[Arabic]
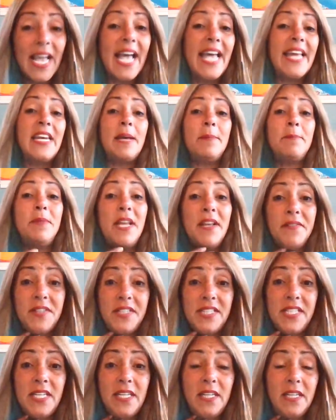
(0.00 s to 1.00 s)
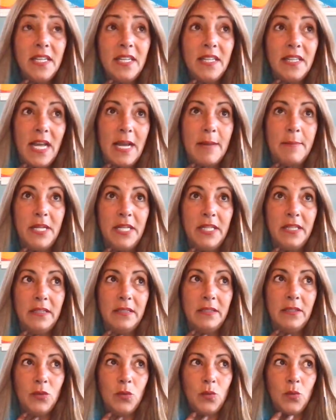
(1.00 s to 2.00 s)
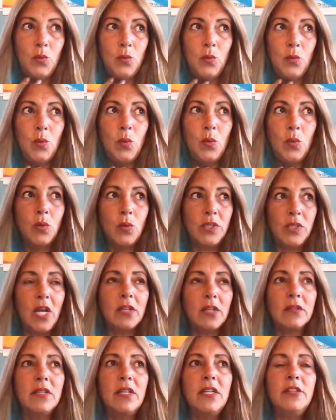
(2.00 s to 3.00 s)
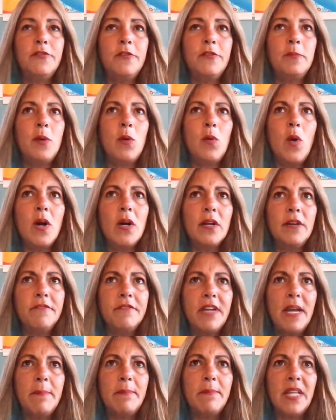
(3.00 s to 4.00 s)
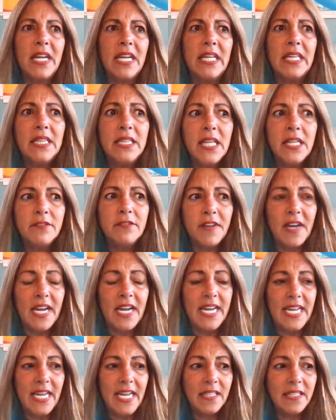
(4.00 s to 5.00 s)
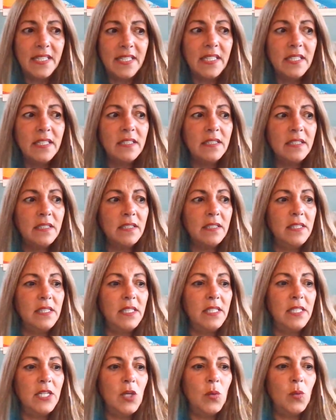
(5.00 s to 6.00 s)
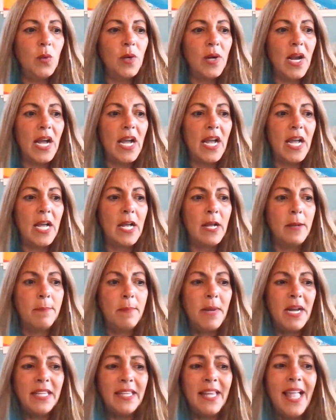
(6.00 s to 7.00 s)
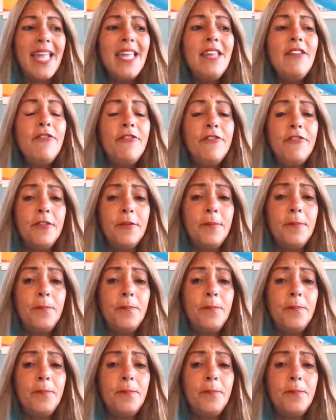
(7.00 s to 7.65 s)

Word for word: انا بنفسي اتعاملت واتحطيت في مواقف جامده جدا في حياتي where uh, my life